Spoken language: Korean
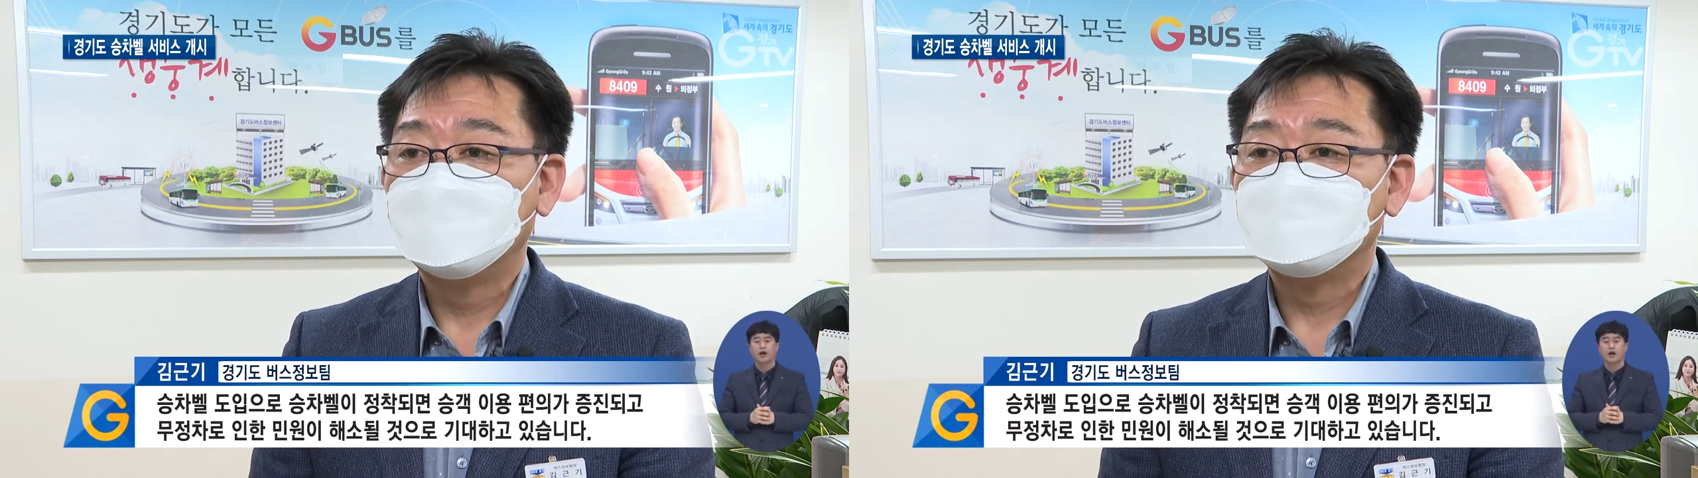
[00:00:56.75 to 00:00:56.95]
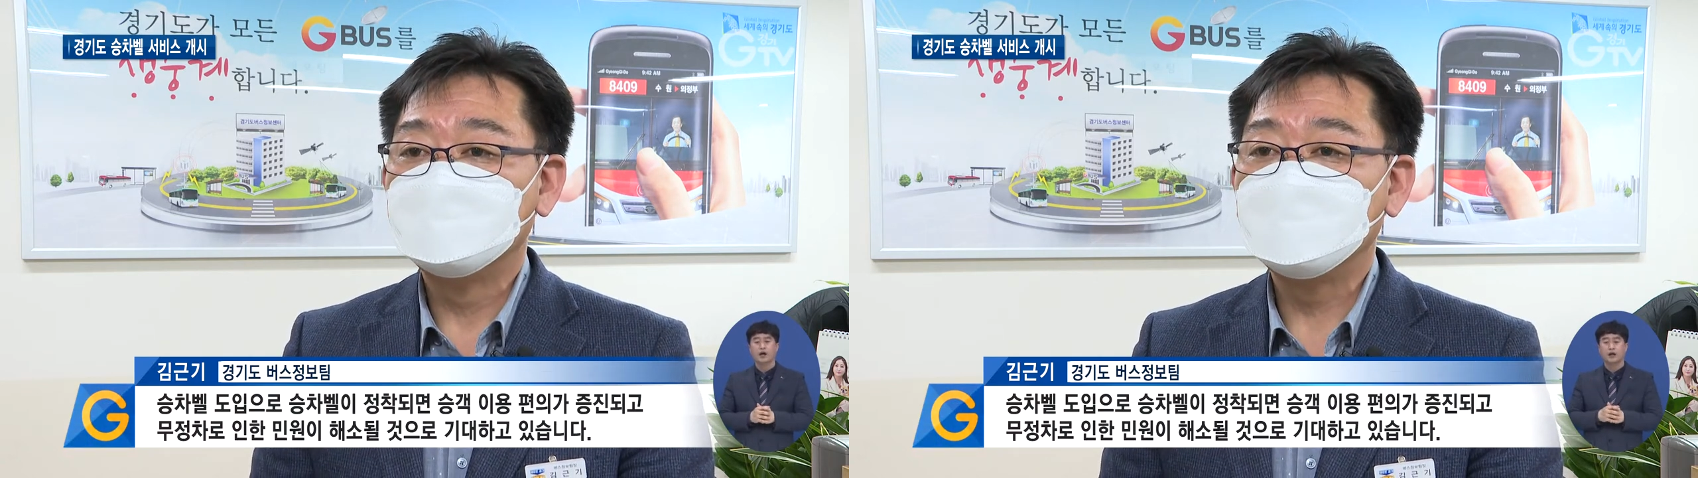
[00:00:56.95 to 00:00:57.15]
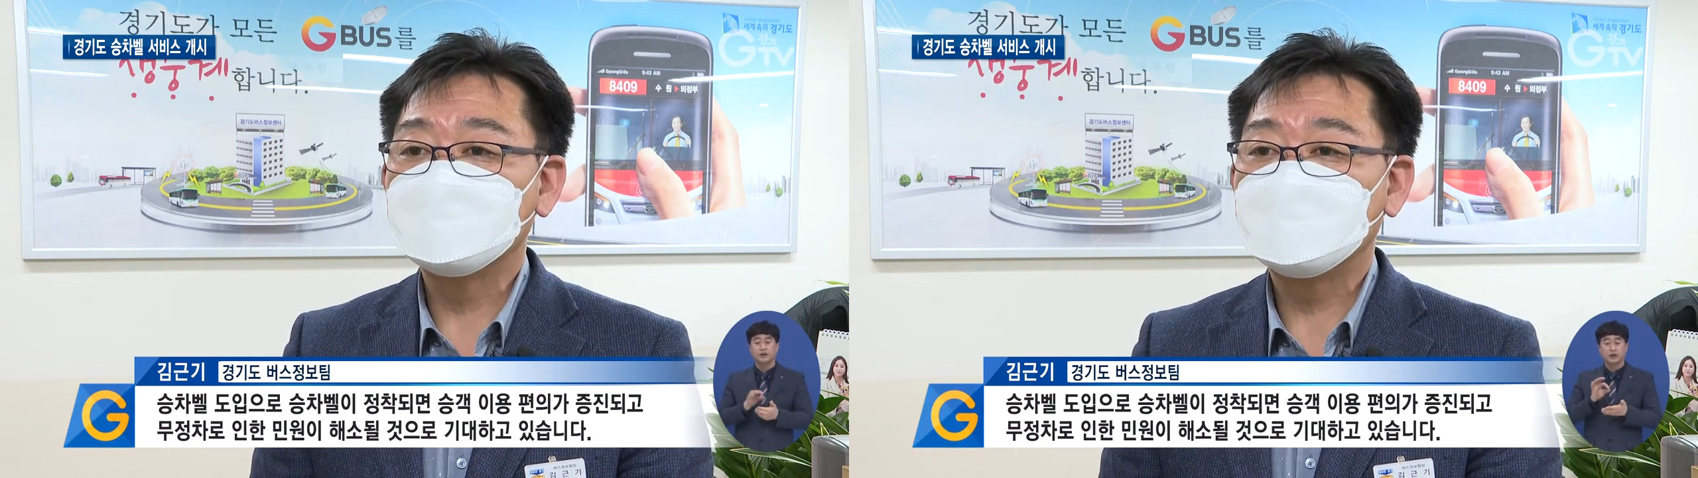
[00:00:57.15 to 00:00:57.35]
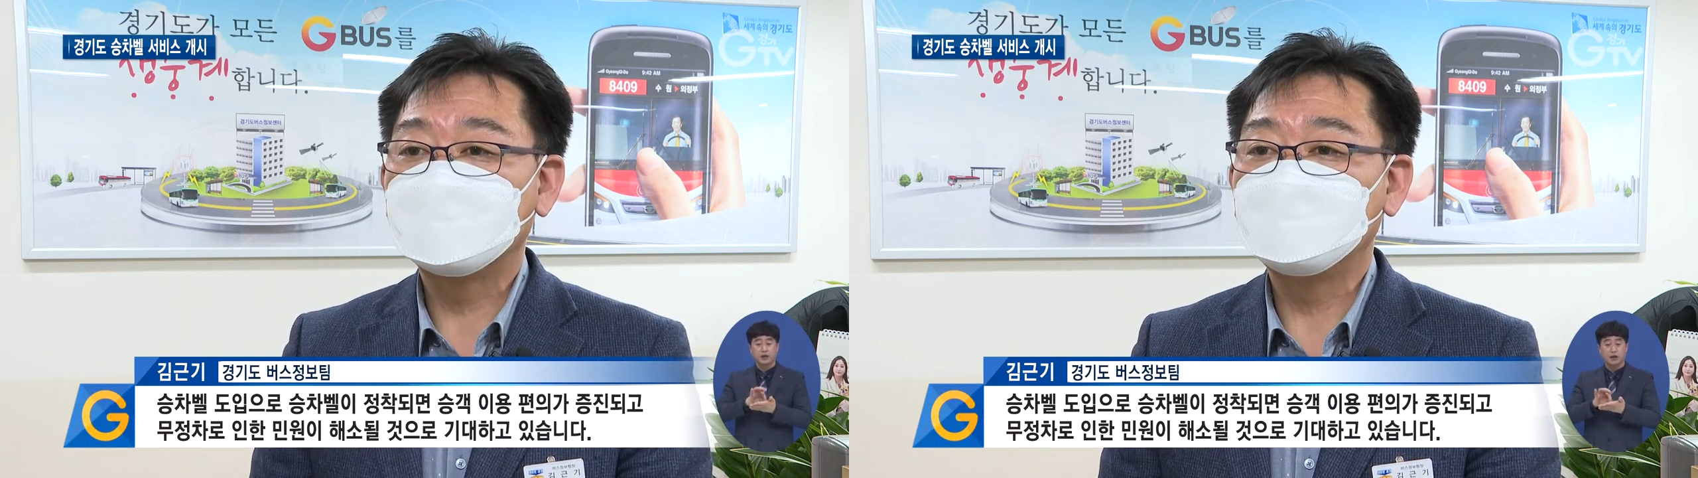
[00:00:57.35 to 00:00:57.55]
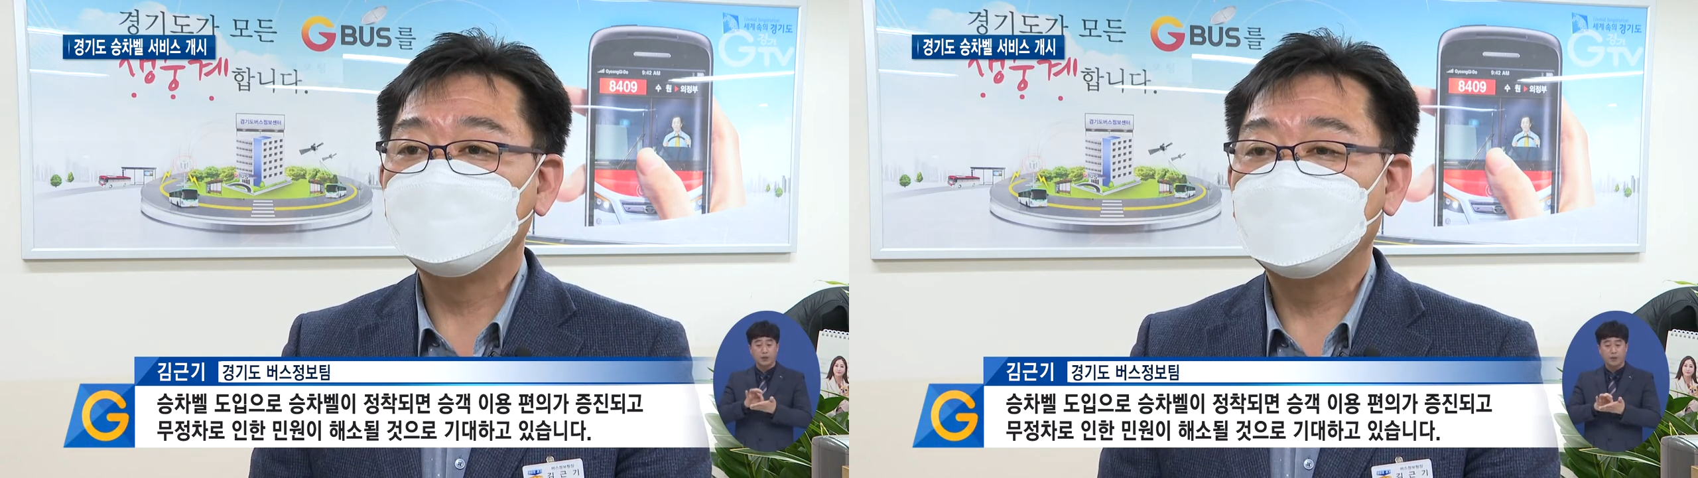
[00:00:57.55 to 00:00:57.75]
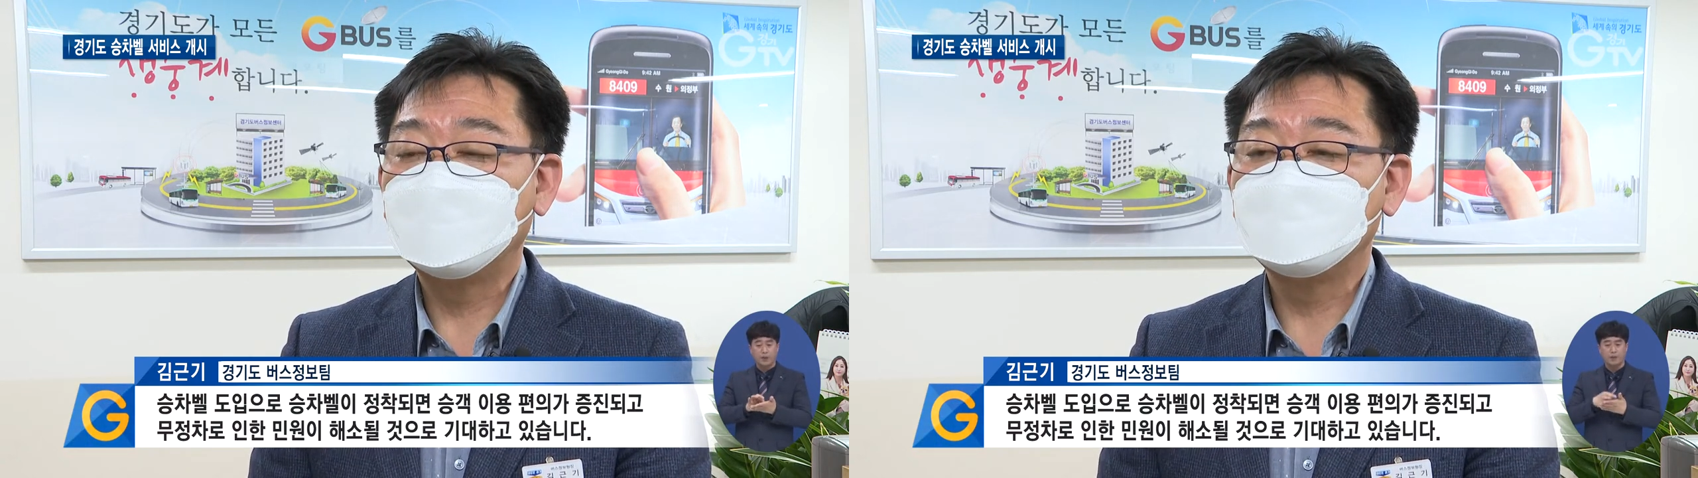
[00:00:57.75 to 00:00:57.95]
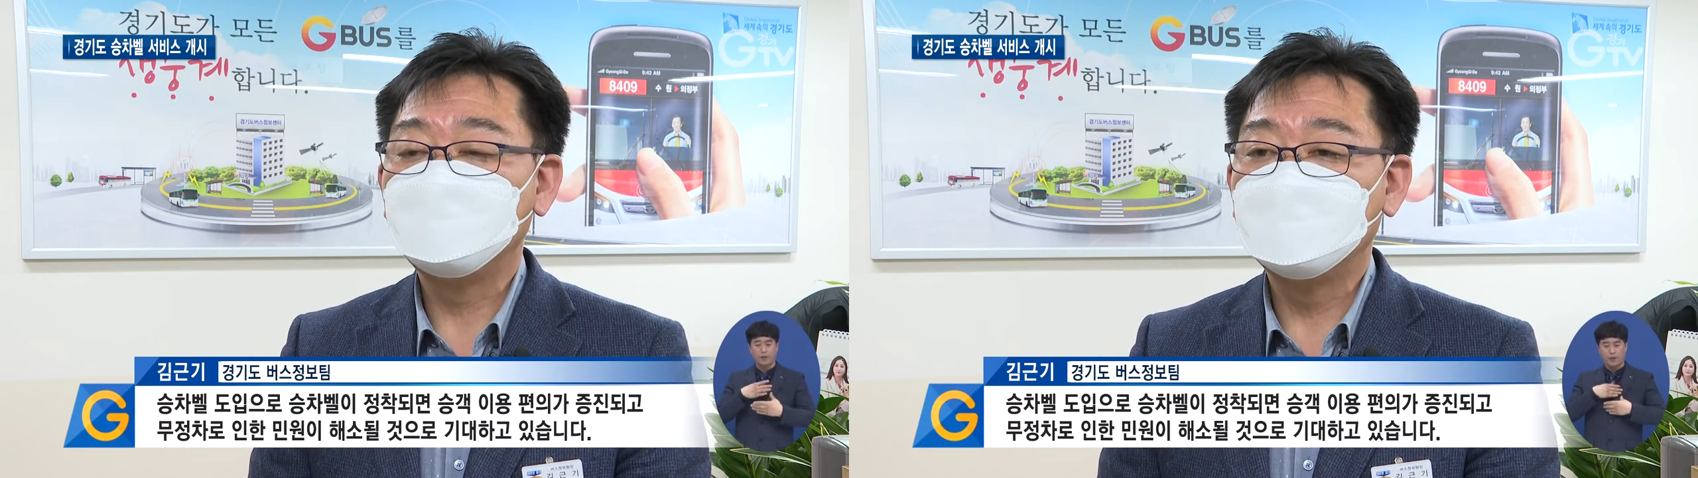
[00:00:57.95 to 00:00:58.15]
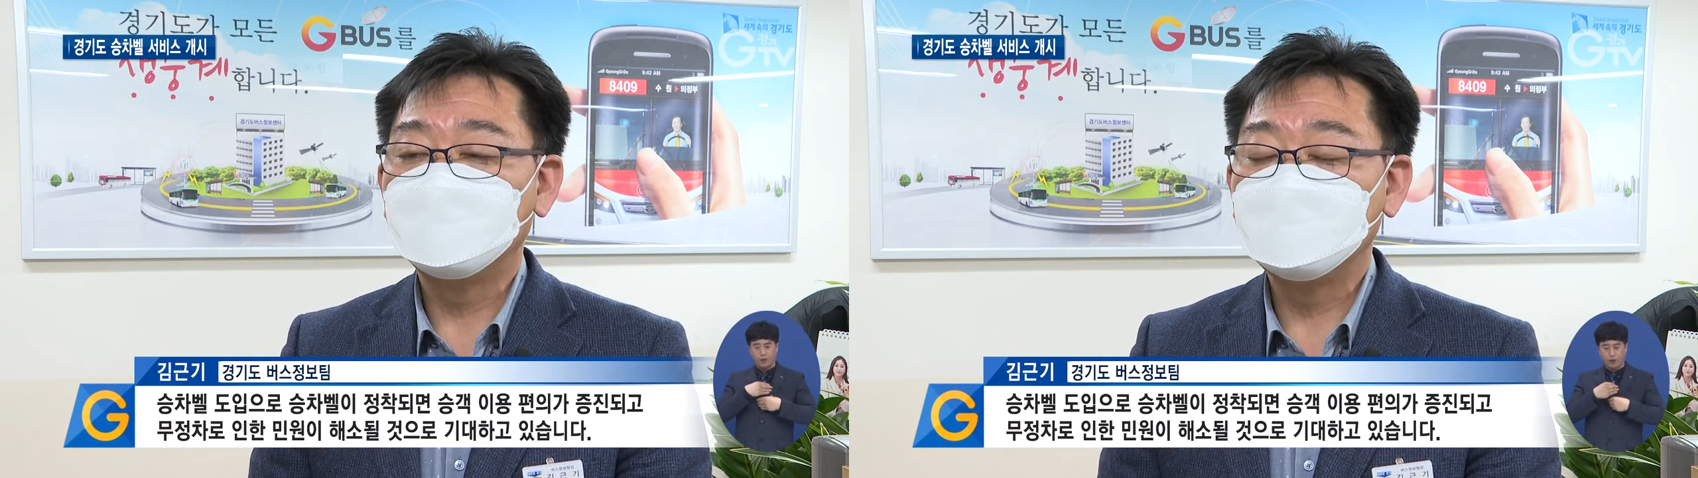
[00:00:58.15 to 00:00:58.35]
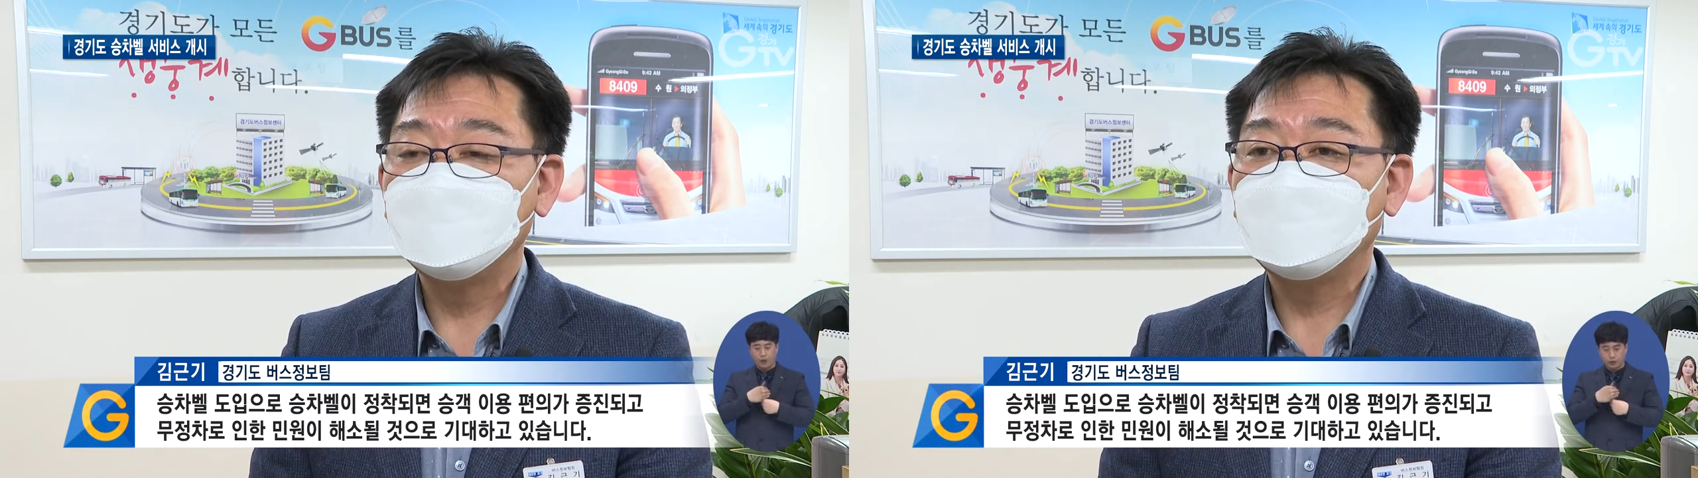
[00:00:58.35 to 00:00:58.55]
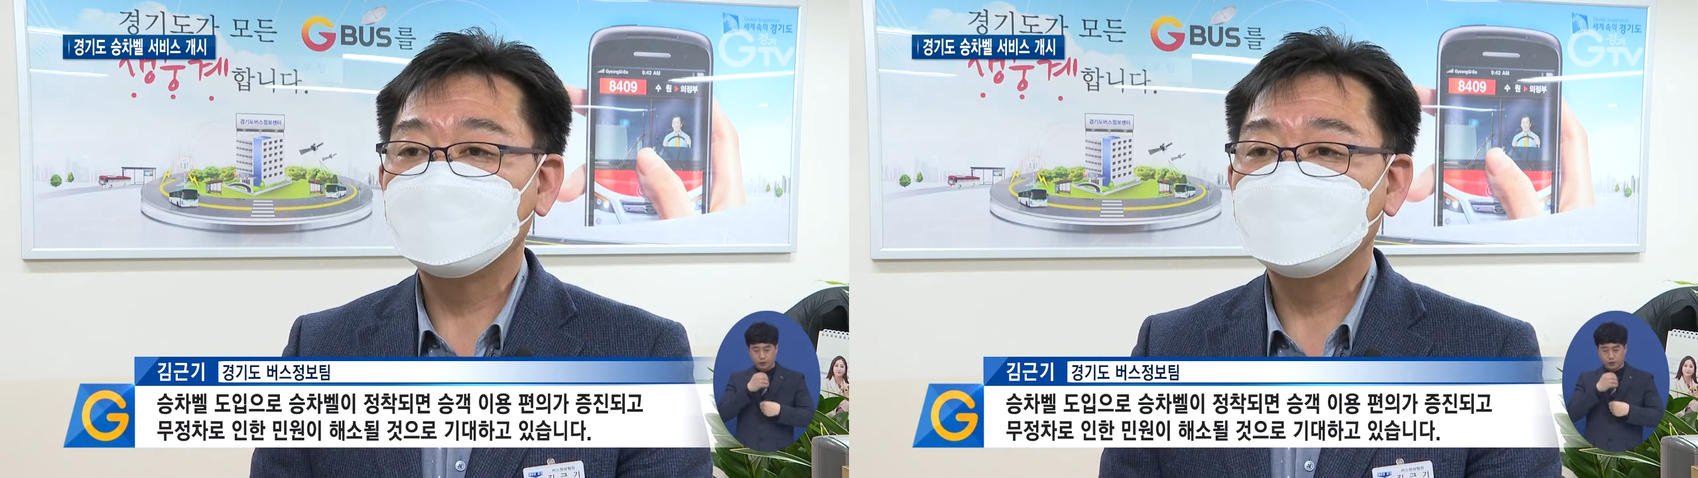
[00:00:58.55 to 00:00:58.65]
무정차로 인한 민원이